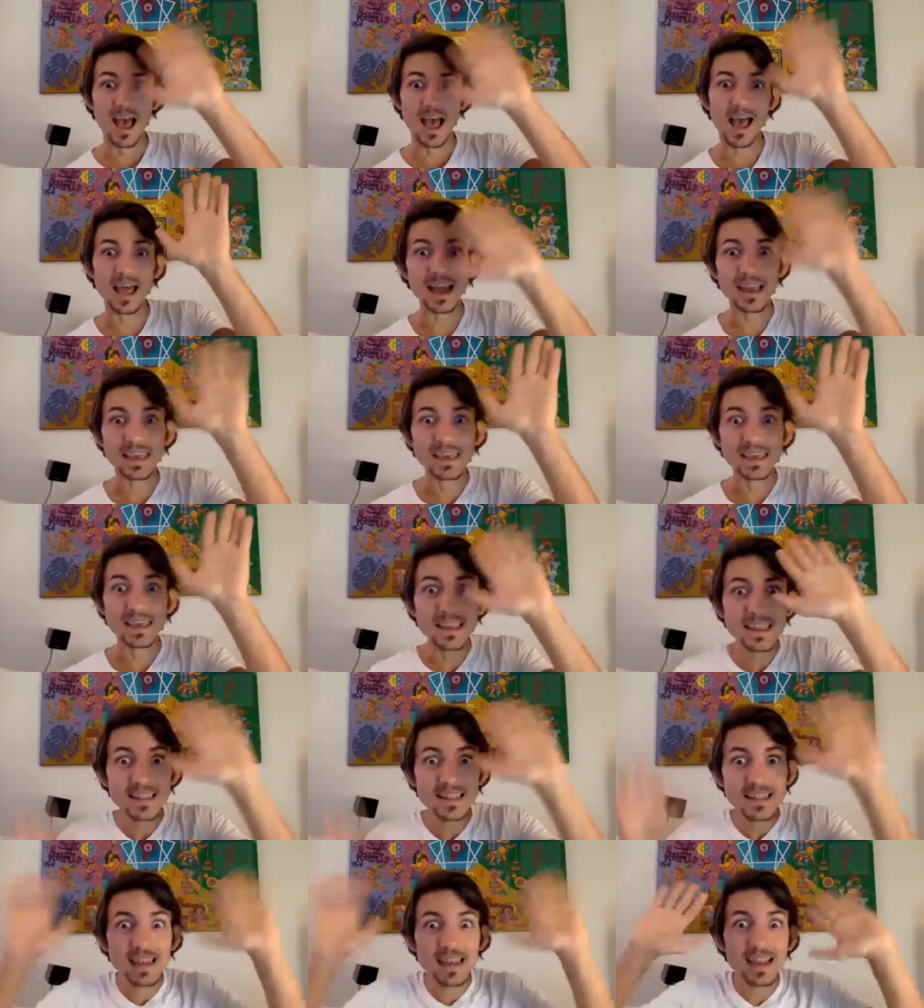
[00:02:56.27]
¿A,
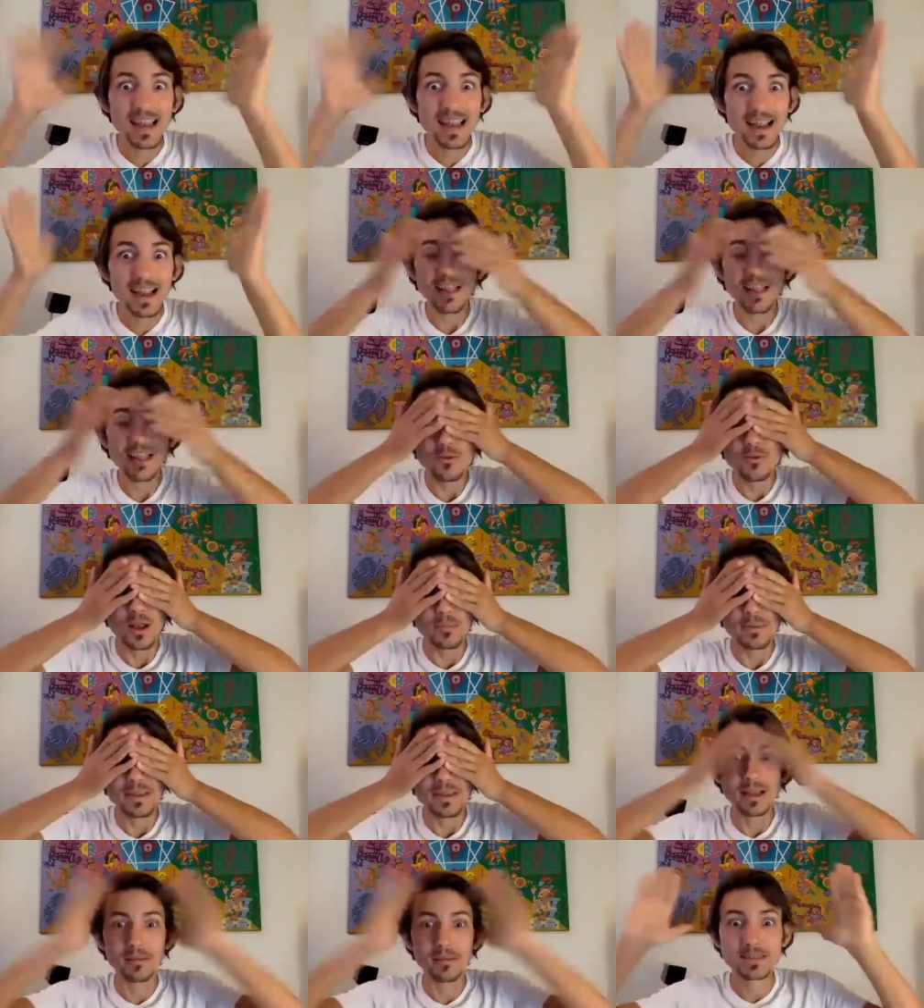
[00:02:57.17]
quién tiene la
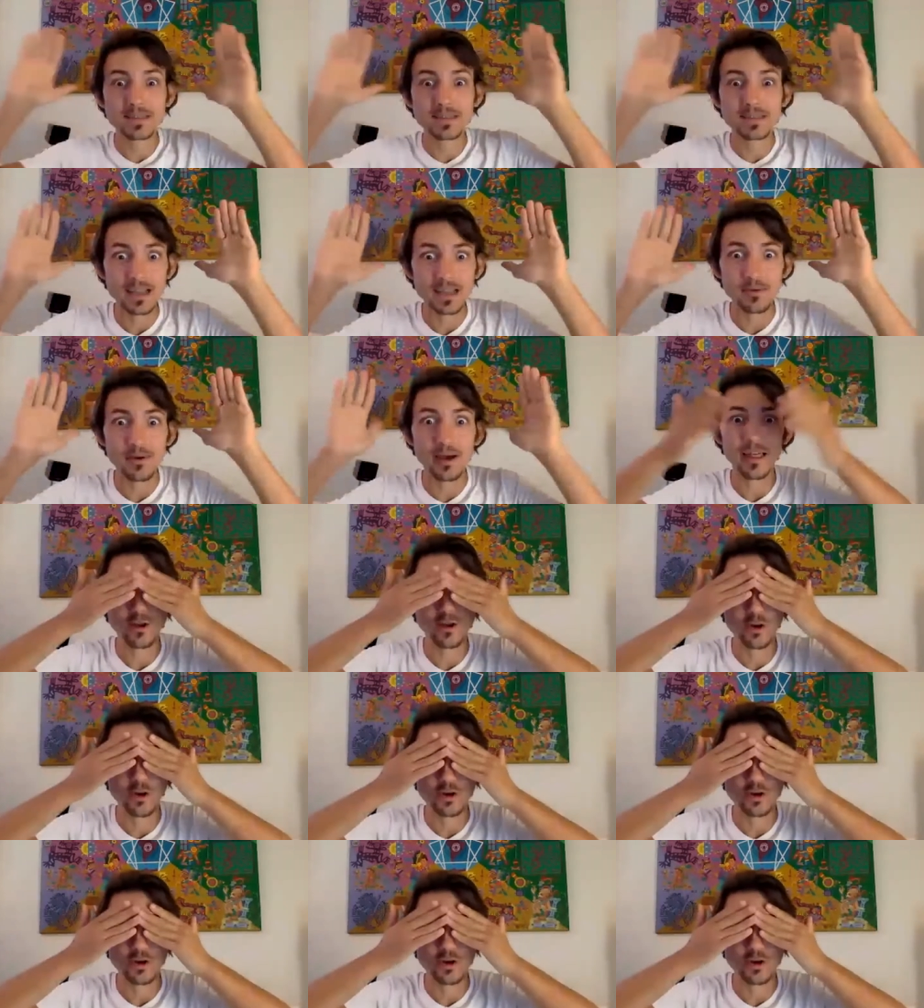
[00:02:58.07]
glándula pineal activada?